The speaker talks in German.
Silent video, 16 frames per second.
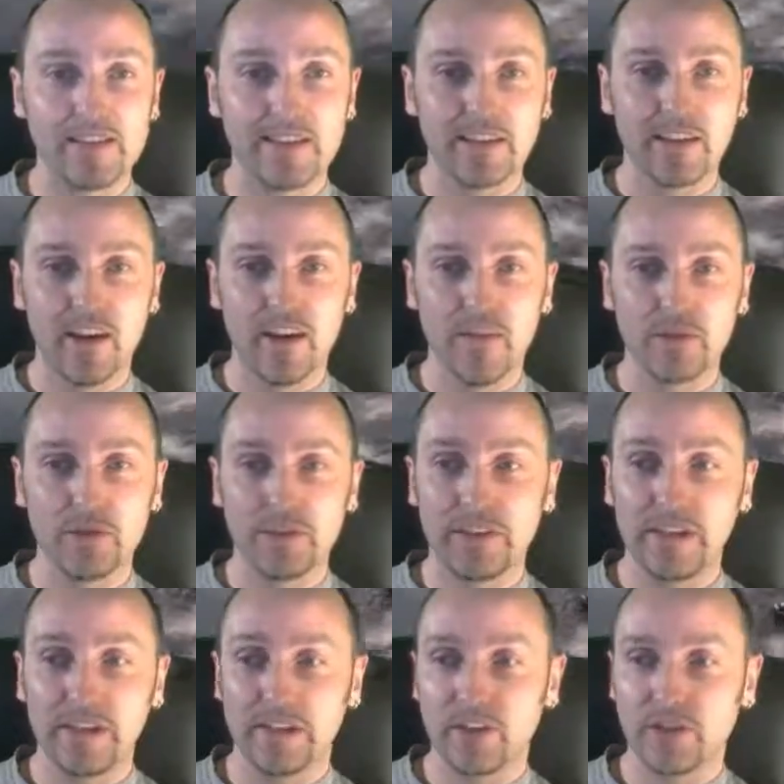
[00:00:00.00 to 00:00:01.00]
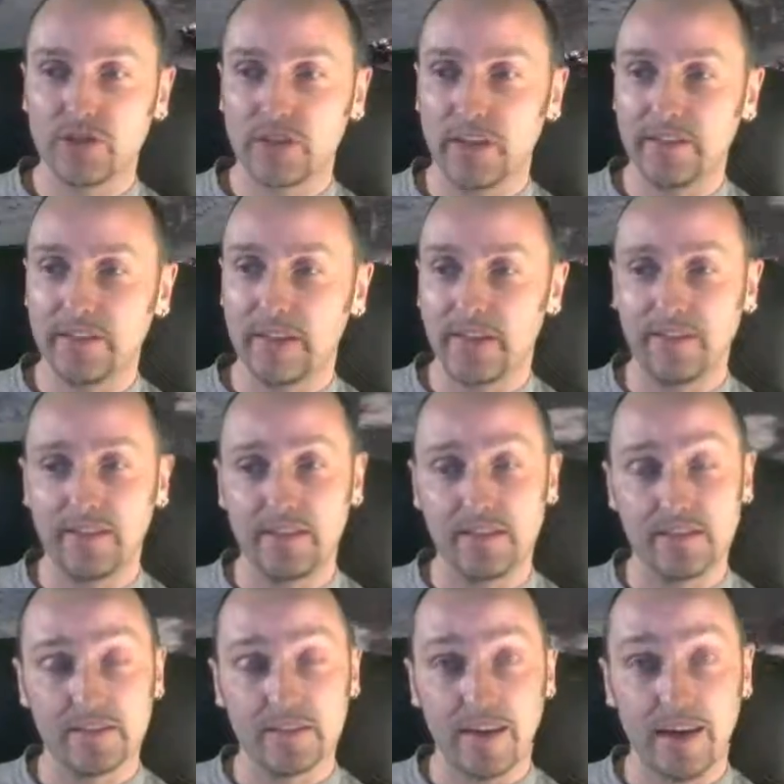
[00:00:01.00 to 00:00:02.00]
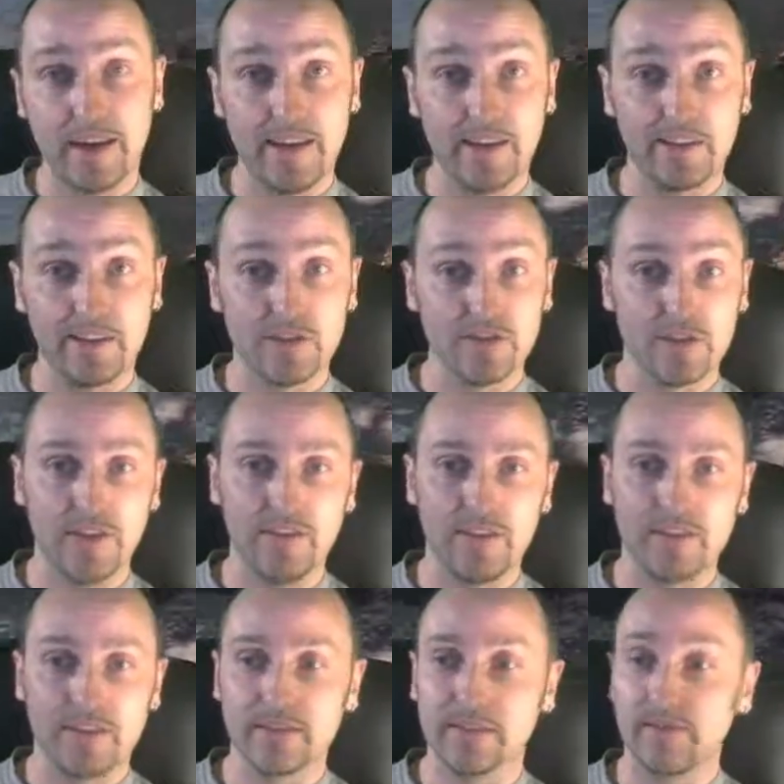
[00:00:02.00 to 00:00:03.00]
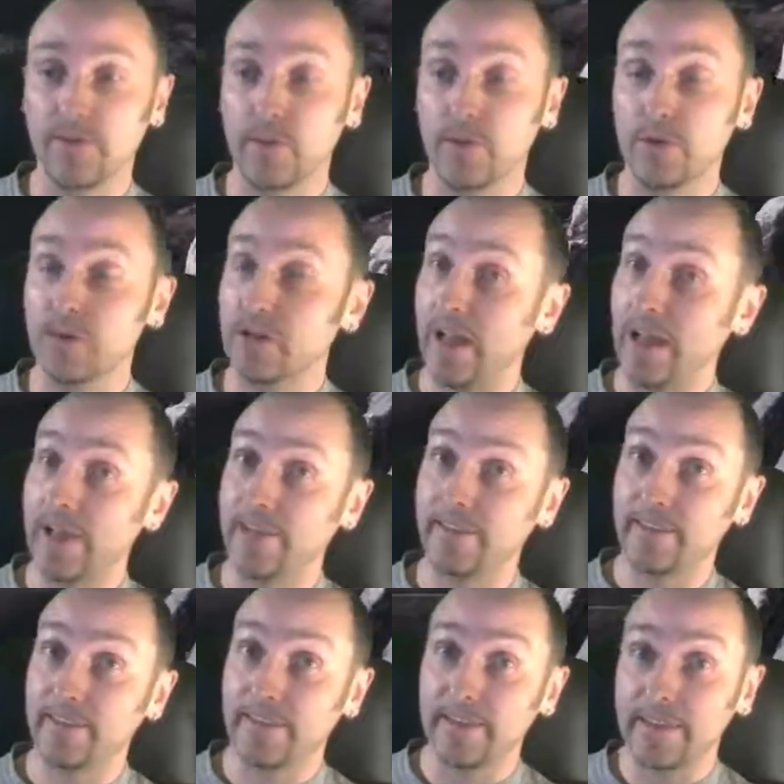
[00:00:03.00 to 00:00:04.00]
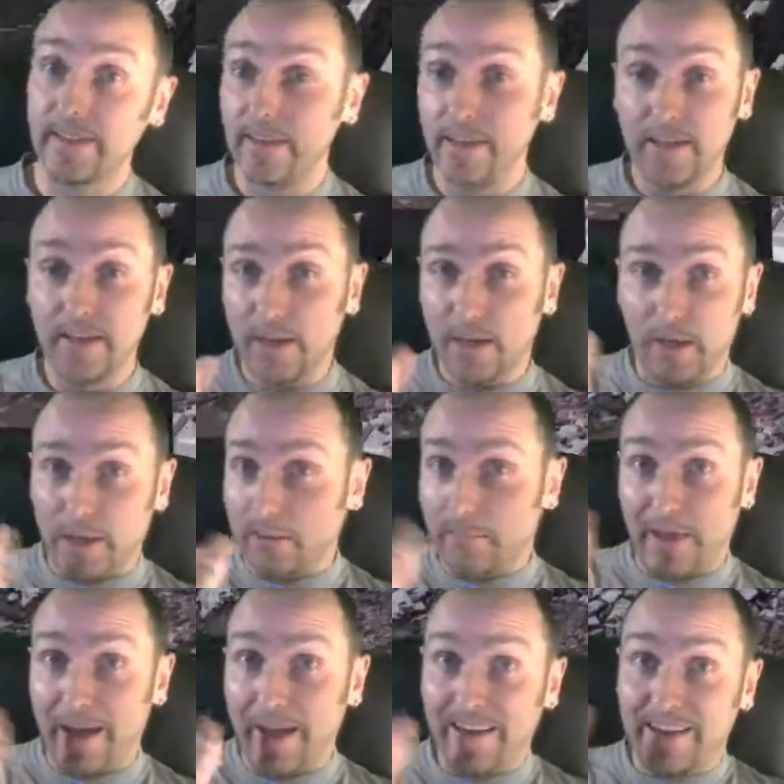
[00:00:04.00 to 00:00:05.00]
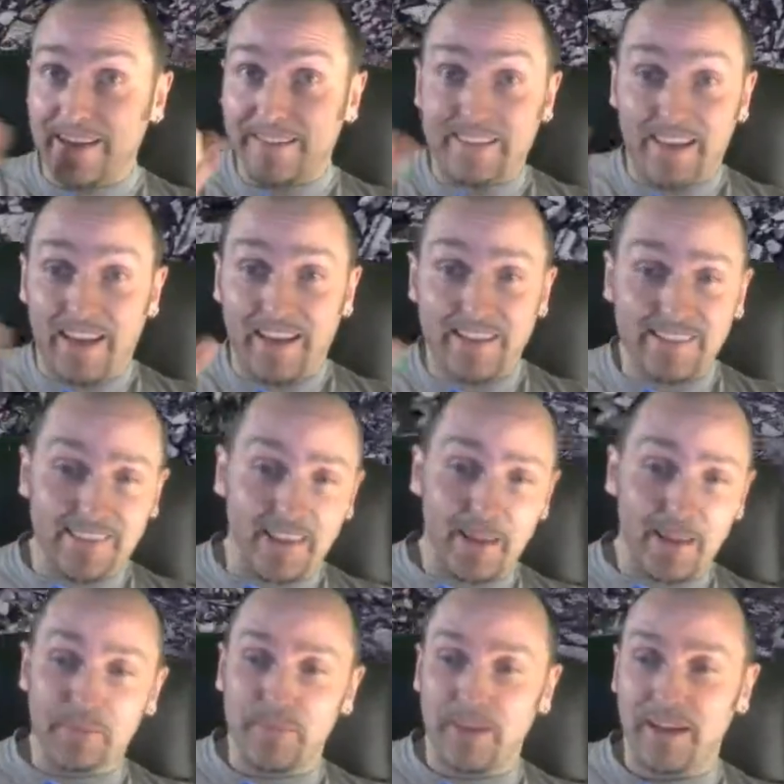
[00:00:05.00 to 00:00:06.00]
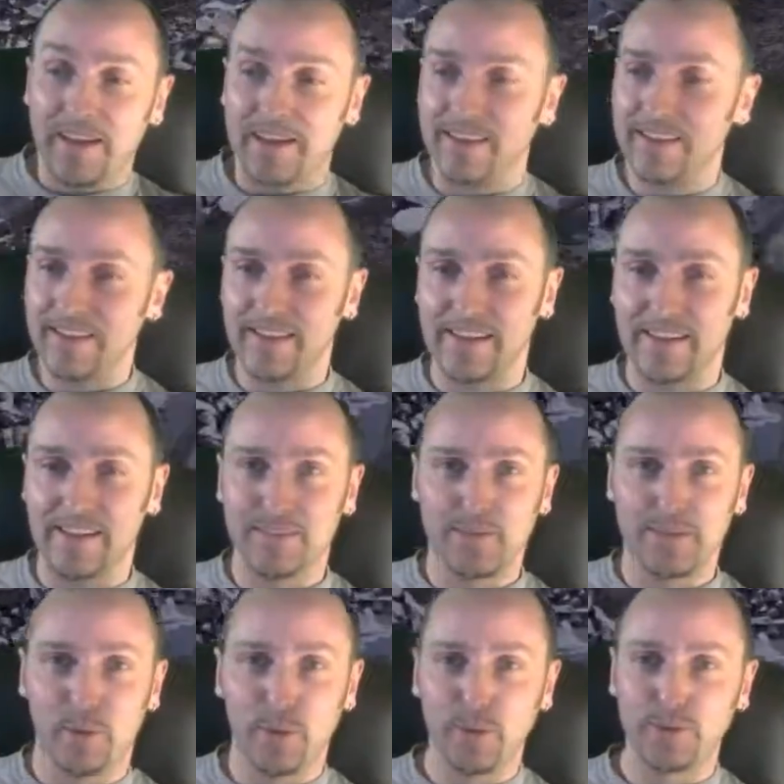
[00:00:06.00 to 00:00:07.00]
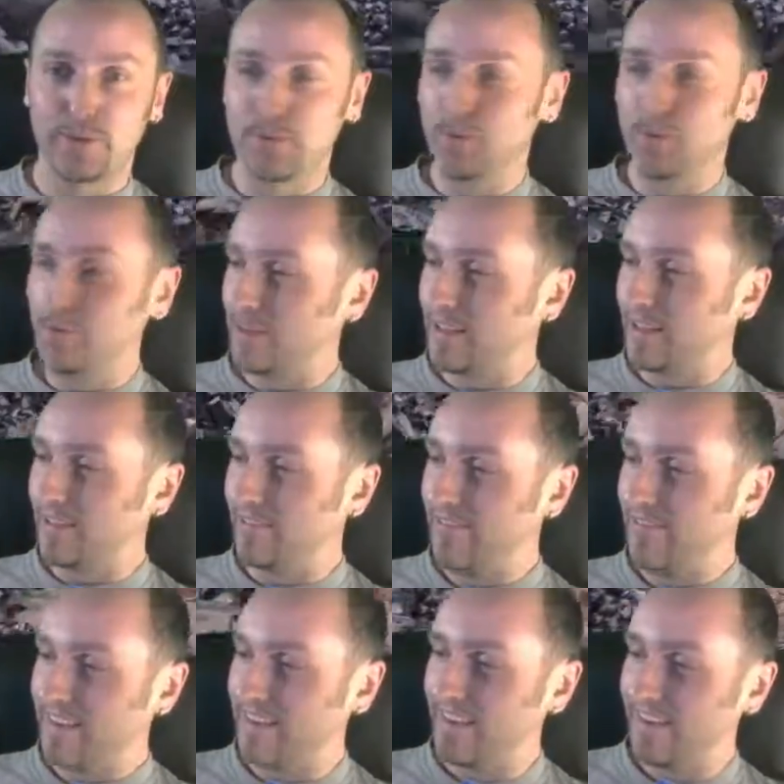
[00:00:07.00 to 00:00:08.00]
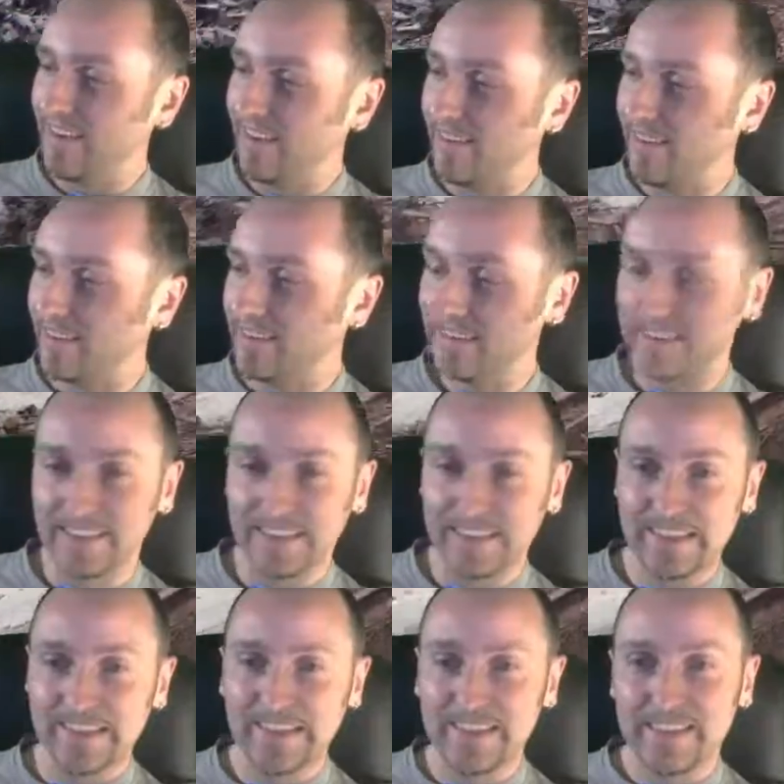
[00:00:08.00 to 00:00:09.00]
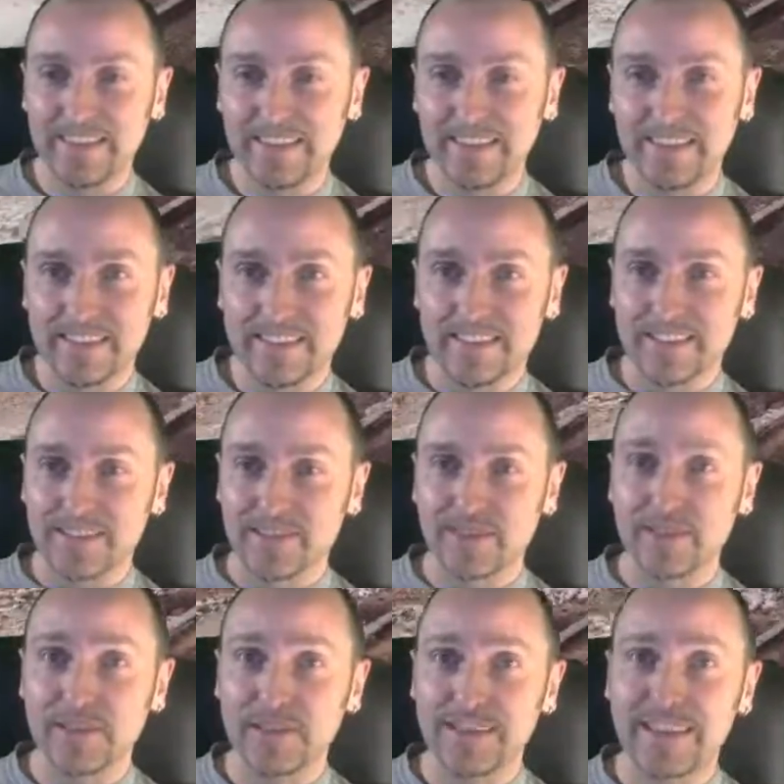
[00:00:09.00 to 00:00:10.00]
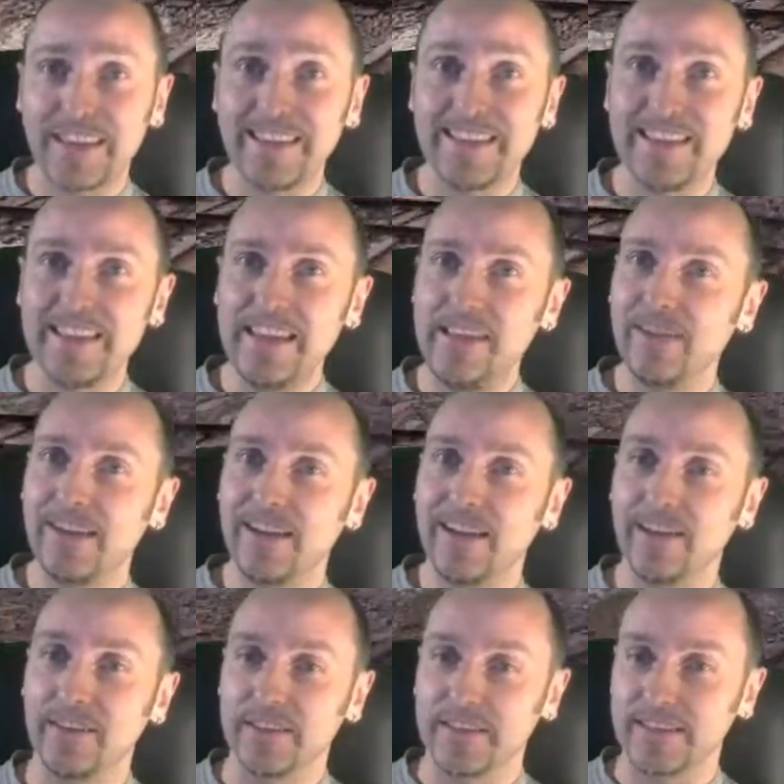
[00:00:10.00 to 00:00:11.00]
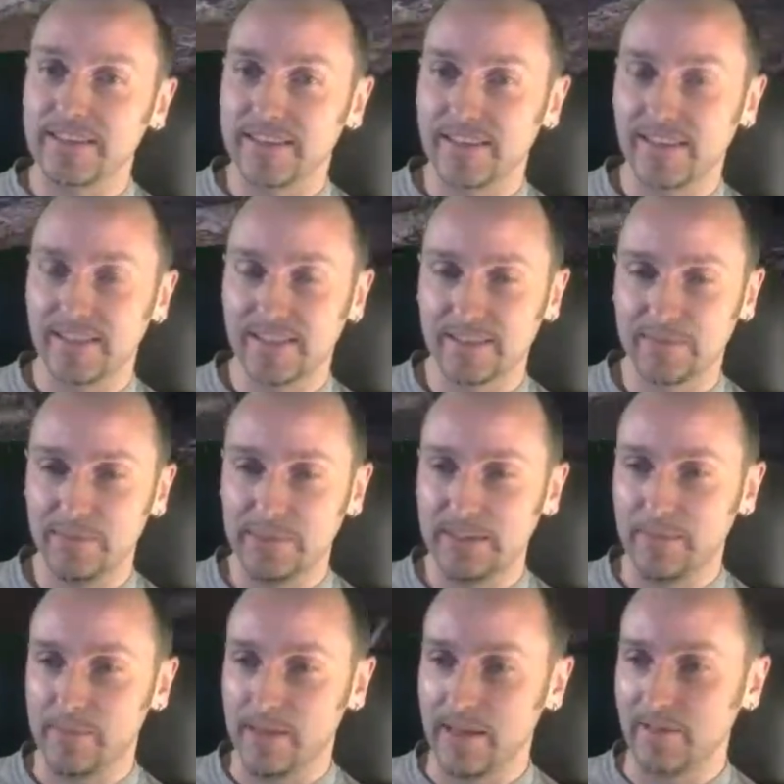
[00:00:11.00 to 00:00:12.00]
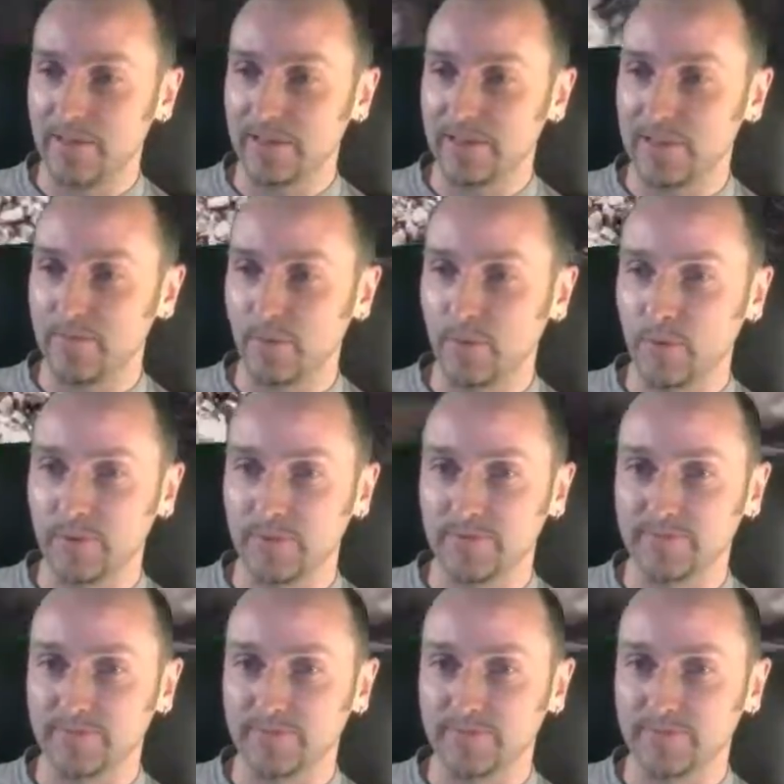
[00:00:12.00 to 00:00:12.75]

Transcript: klar, so wie der da stand gegen diese drei ekligen Heavys. Für mich heißt Beine in die Hand nehmen. Rückzug, weg hier, Sonst geht's evil aus mit dem Emil 2.